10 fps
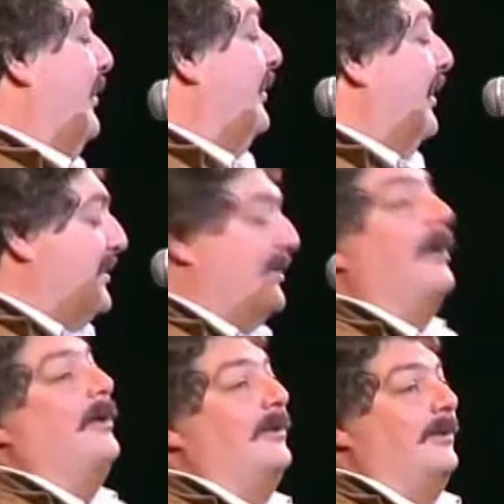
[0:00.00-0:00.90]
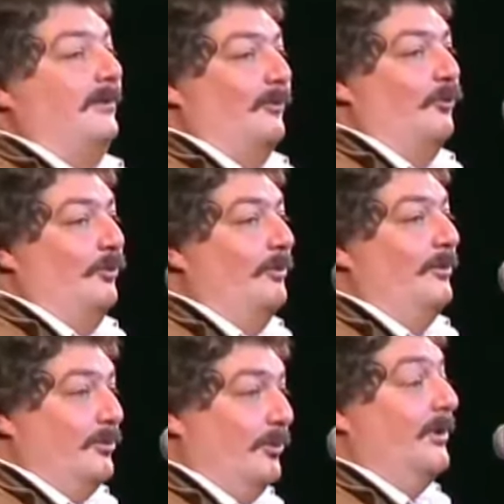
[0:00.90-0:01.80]
и достала ему
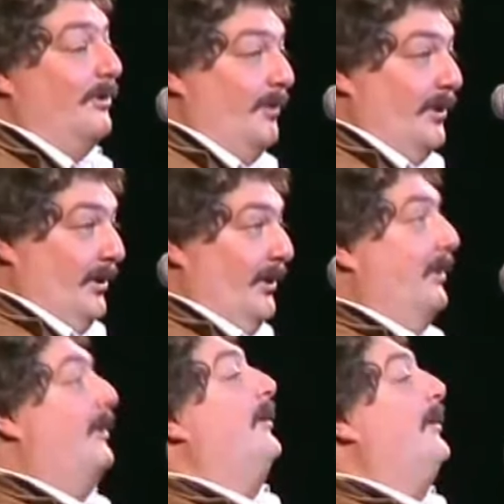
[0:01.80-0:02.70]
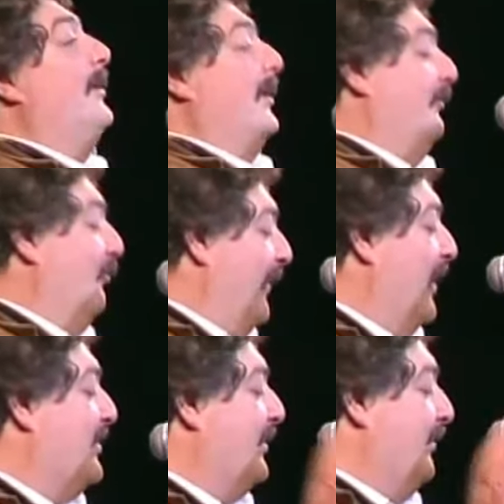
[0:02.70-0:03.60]
Цукерберга, и в
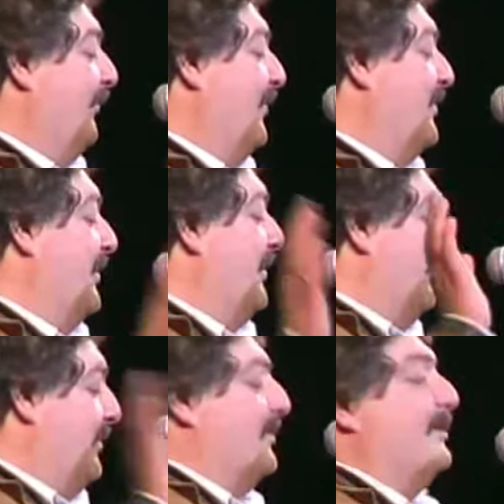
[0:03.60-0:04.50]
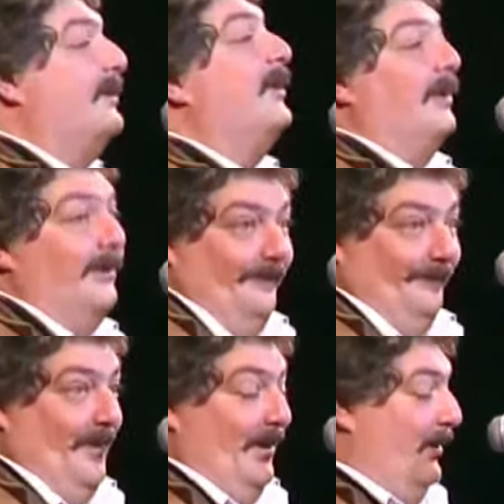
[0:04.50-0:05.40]
увязанном виде сдала.
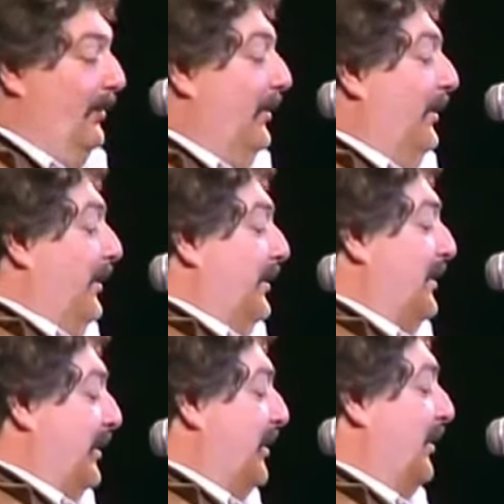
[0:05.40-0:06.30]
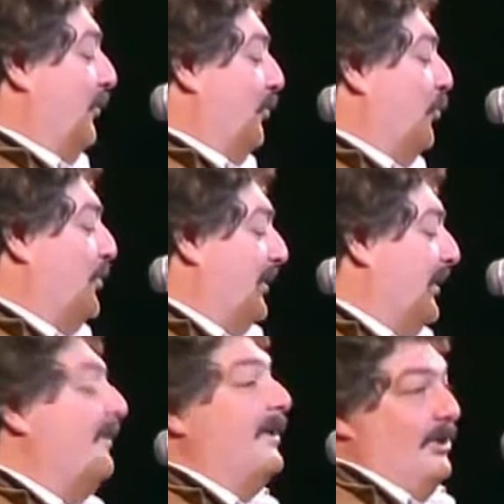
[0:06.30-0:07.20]
И сказал ему Путин,
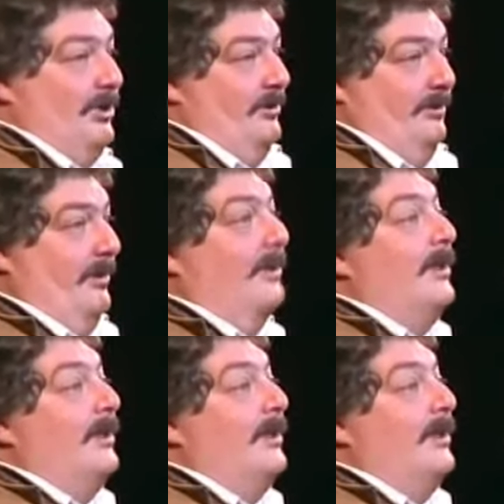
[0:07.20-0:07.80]
товарищ,